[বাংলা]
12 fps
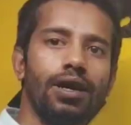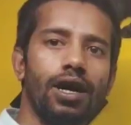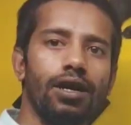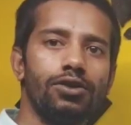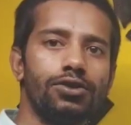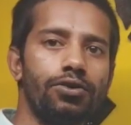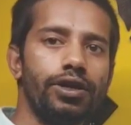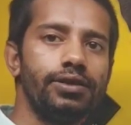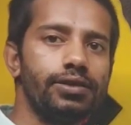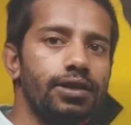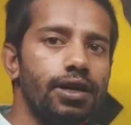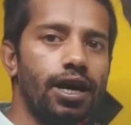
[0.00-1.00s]
হ্যালো
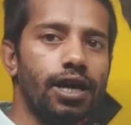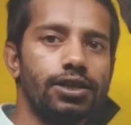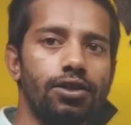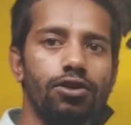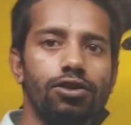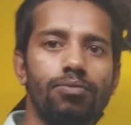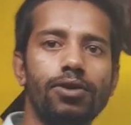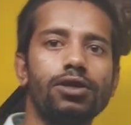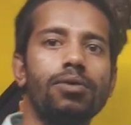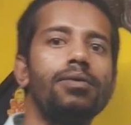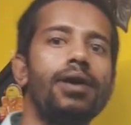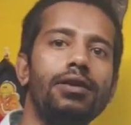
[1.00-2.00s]
স্টুডেন্টস আশা করি তোমরা
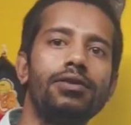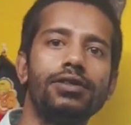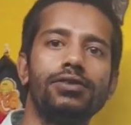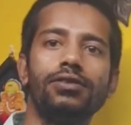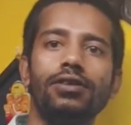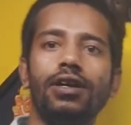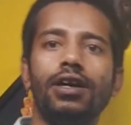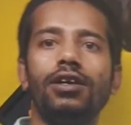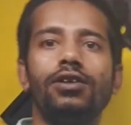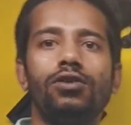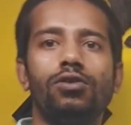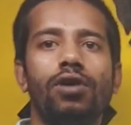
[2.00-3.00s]
সবাই ভালো আছো
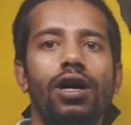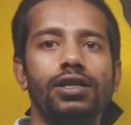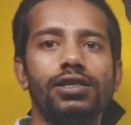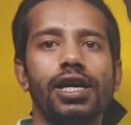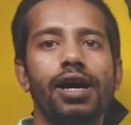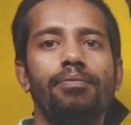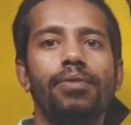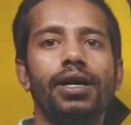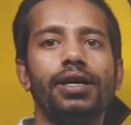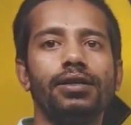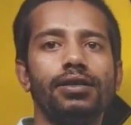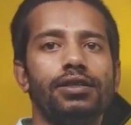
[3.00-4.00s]
তো আজকে আমরা
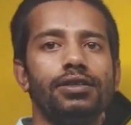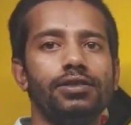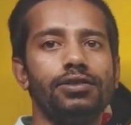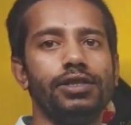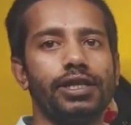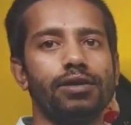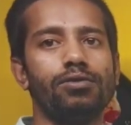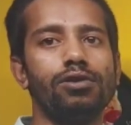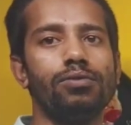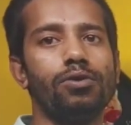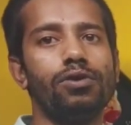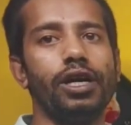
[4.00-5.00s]
যেটা
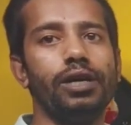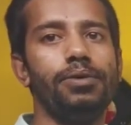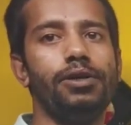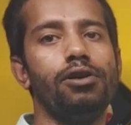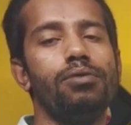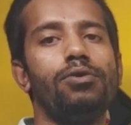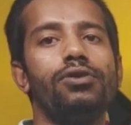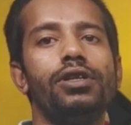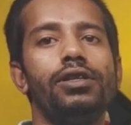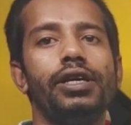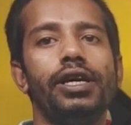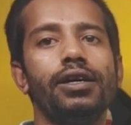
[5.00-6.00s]
করব এই ভিডিওর মধ্যে
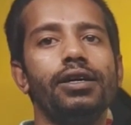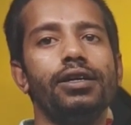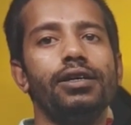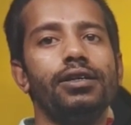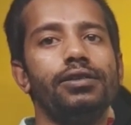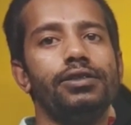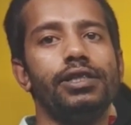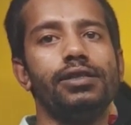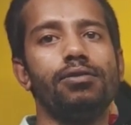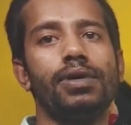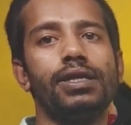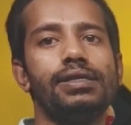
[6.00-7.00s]
দিয়ে যে
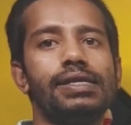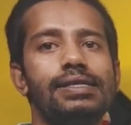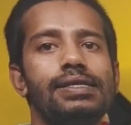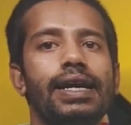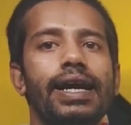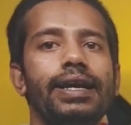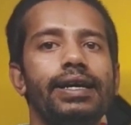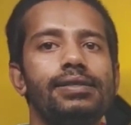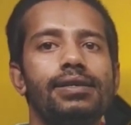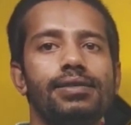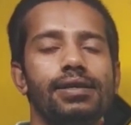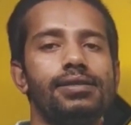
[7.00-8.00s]
তোমাদের যে সেকেন্ড
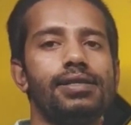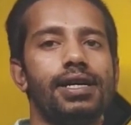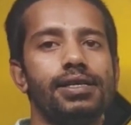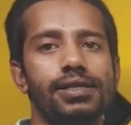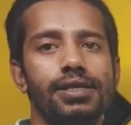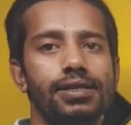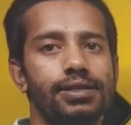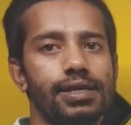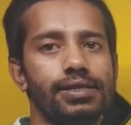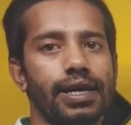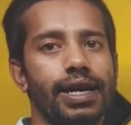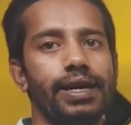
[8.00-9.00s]
এক্সারসাইজটা আছে সেই
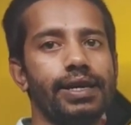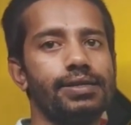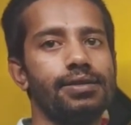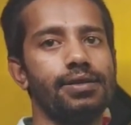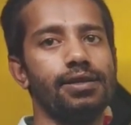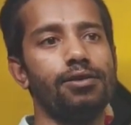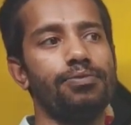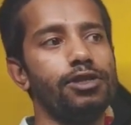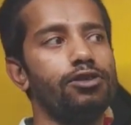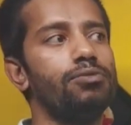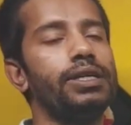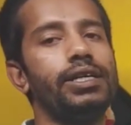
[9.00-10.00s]
সেকেন্ড এক্সারসাইজ অফ
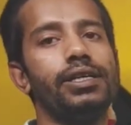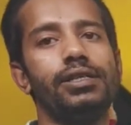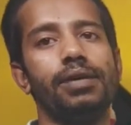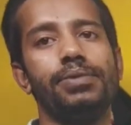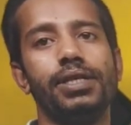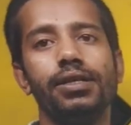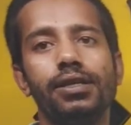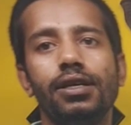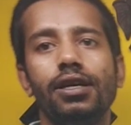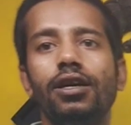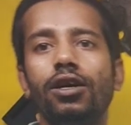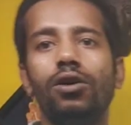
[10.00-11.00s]
ট্রিগোনোমেট্রিক চ্যাপ্টার
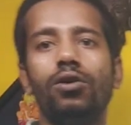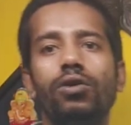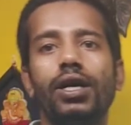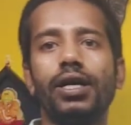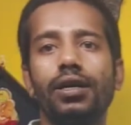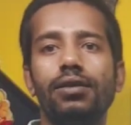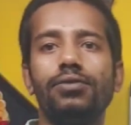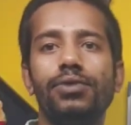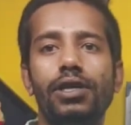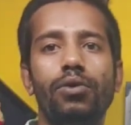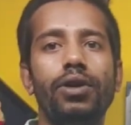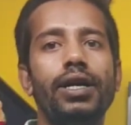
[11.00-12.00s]
ওটা
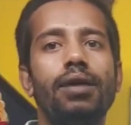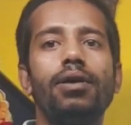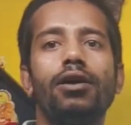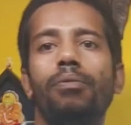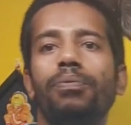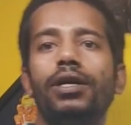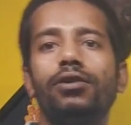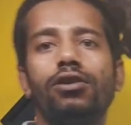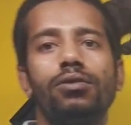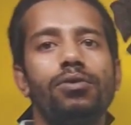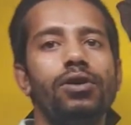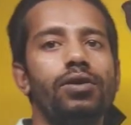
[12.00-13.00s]
থিওরিটা আমরা কমপ্লিট
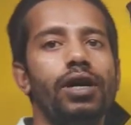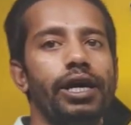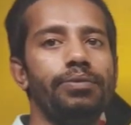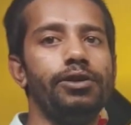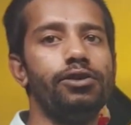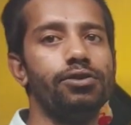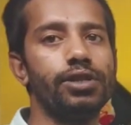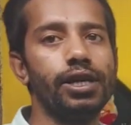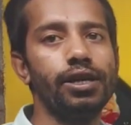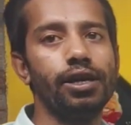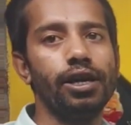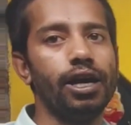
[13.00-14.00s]
করব এই ভিডিওতে
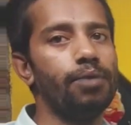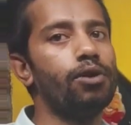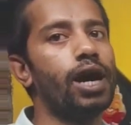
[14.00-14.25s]
এবং